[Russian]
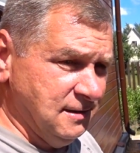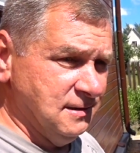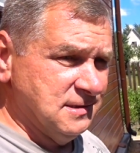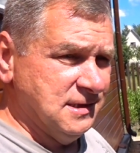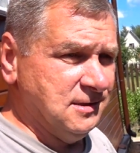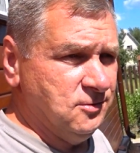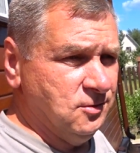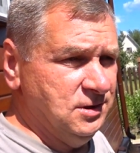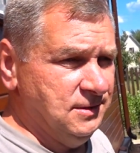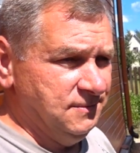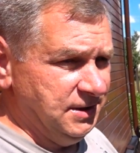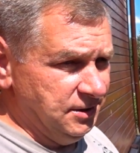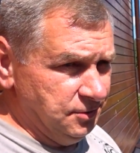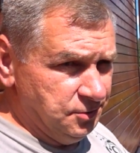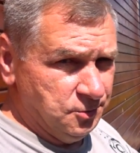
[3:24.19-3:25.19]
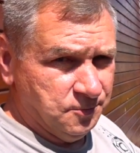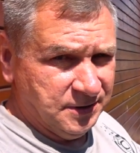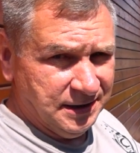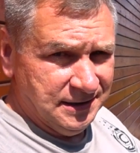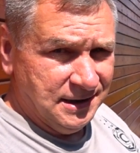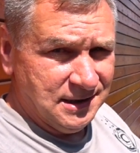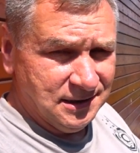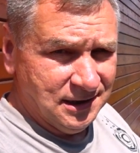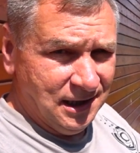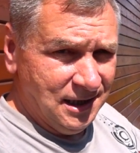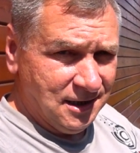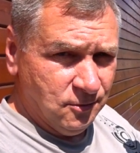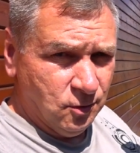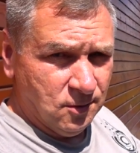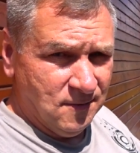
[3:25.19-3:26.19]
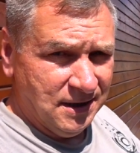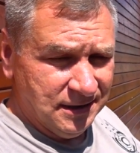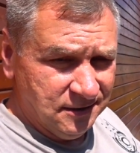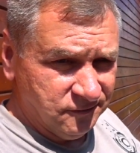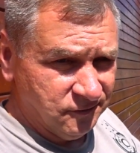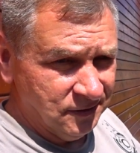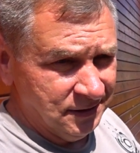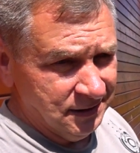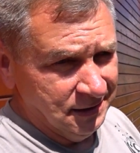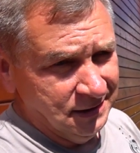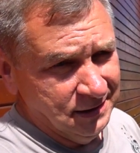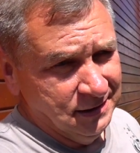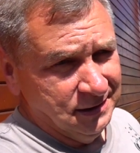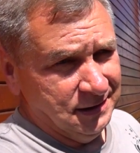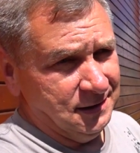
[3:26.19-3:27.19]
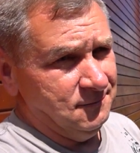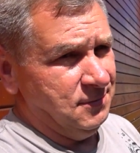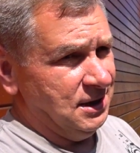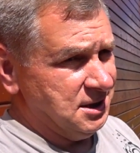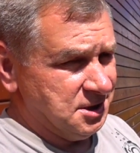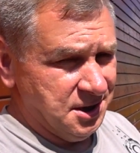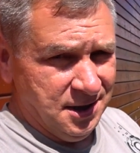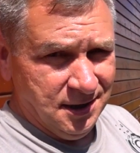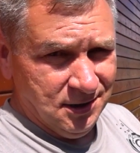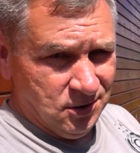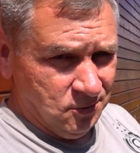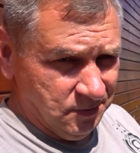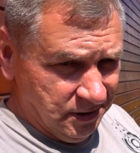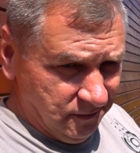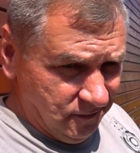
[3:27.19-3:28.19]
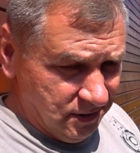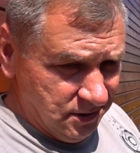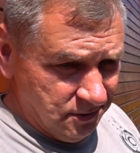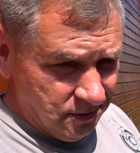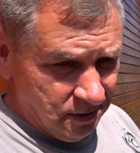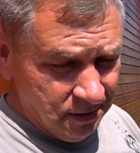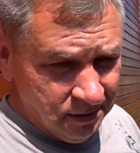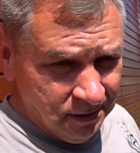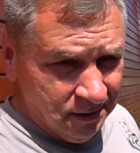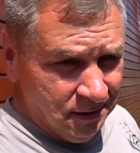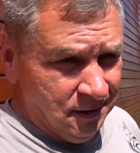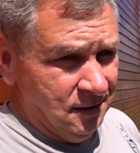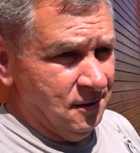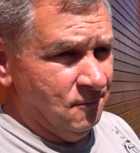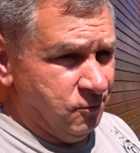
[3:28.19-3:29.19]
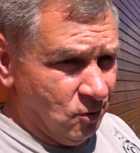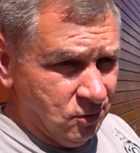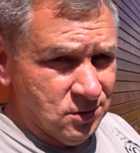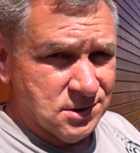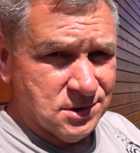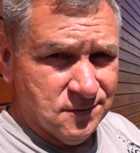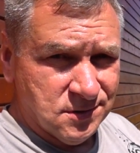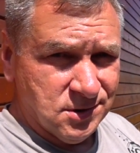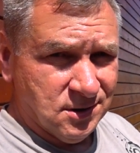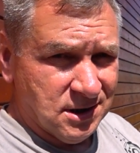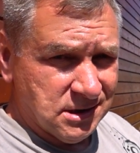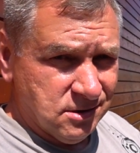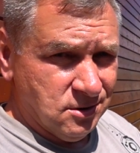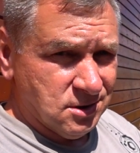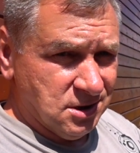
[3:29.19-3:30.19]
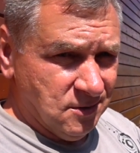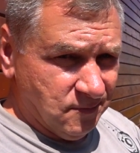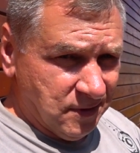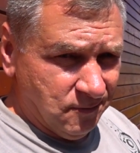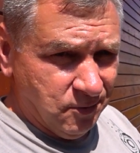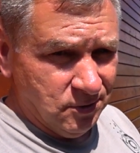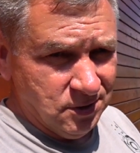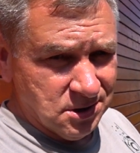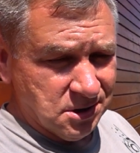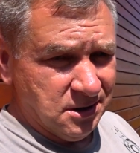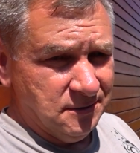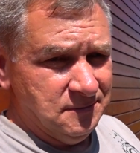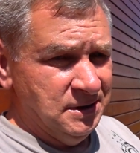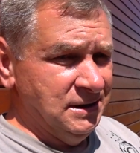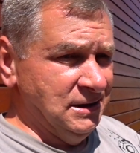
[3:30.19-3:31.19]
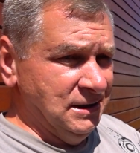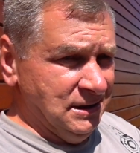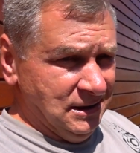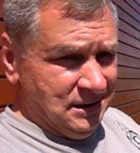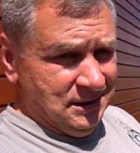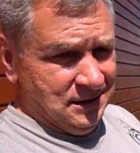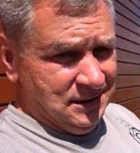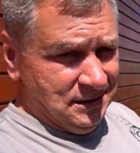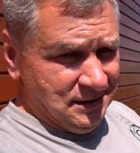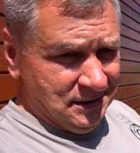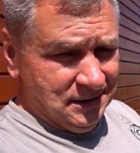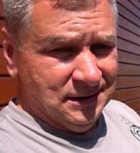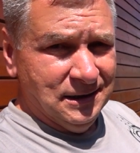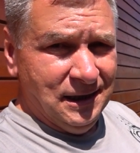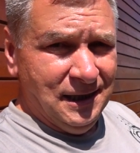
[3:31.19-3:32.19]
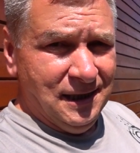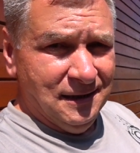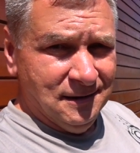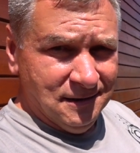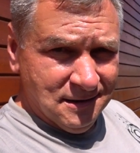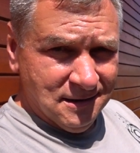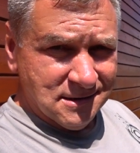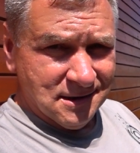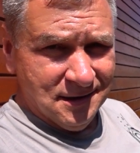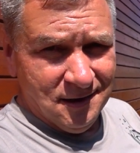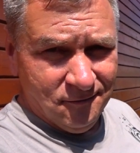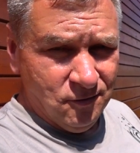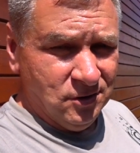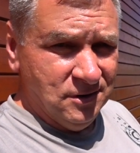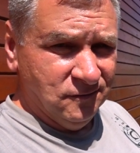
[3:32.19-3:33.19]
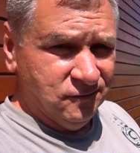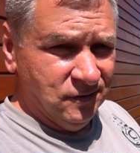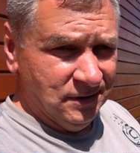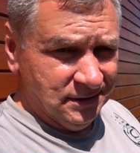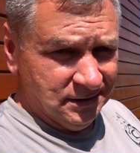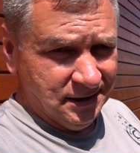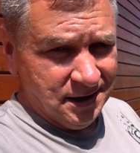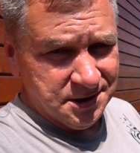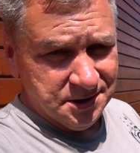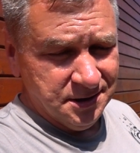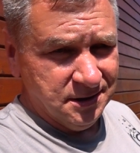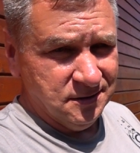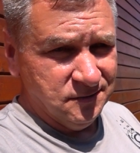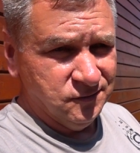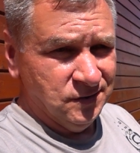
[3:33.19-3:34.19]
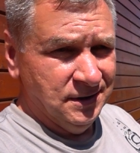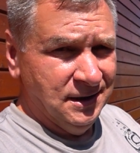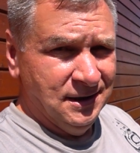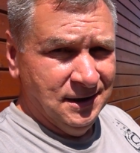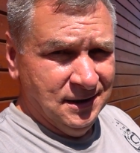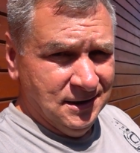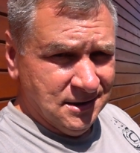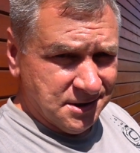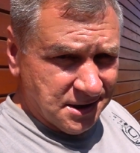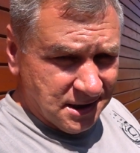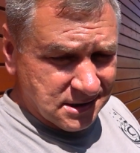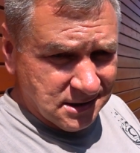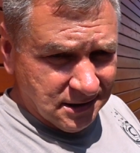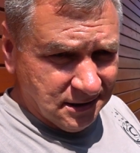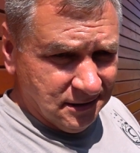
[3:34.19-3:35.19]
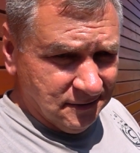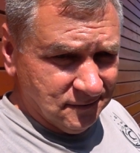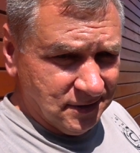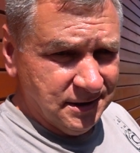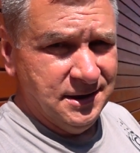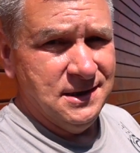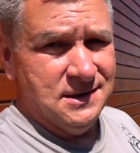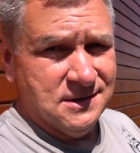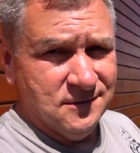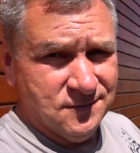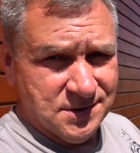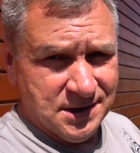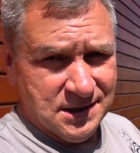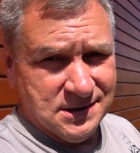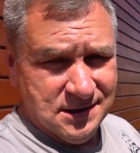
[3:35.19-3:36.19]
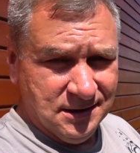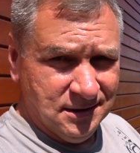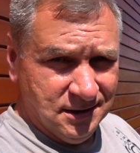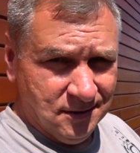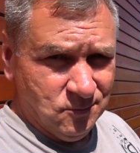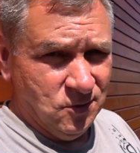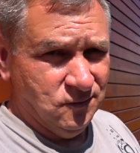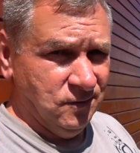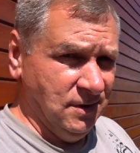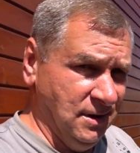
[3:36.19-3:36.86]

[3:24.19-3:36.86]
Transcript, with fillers: Заходим на YouTube канал для гурманов. Там большие огромные видео. Полностью все разложено по полочкам э, для садоводов, дачников, частных владельцев, частных домов.